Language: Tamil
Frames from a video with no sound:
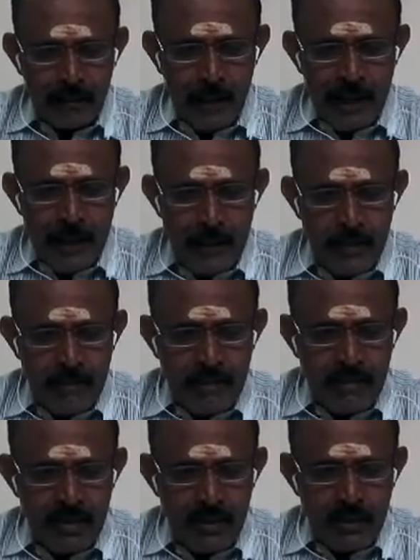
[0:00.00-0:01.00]
முக்கியம்
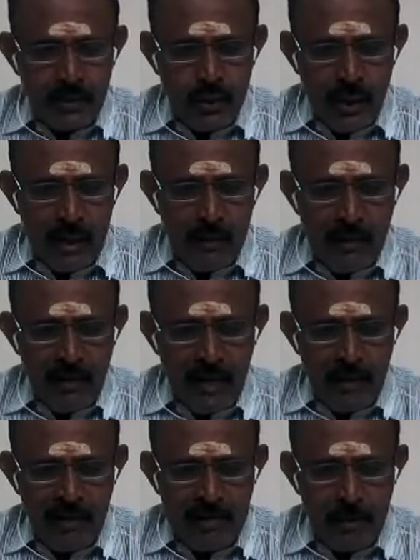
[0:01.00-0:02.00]
சுக்கிர
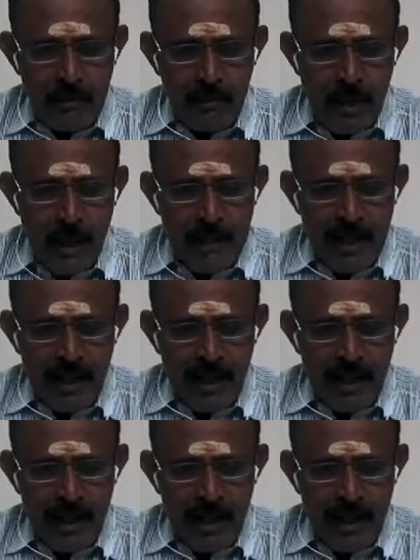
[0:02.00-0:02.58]
பகவான் ரிஷபம் துலாம்